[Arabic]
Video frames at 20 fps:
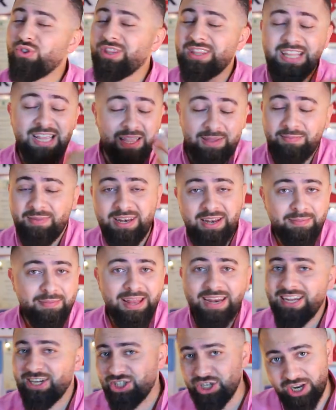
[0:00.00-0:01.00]
التكمله
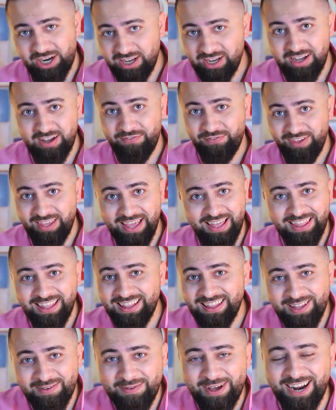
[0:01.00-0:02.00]
ما لكش علاقه فيه هذا
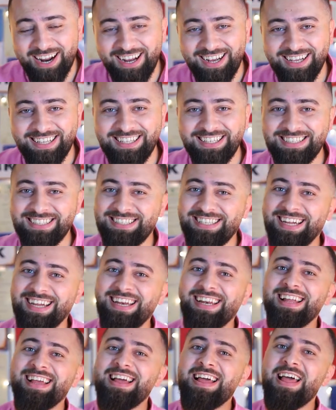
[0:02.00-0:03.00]
انت ما راح
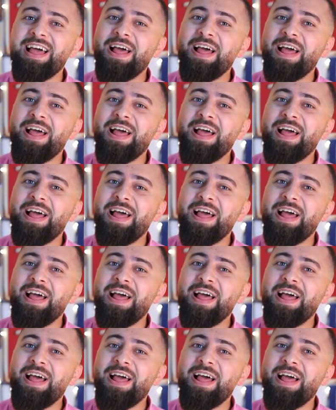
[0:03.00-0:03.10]
تشتغل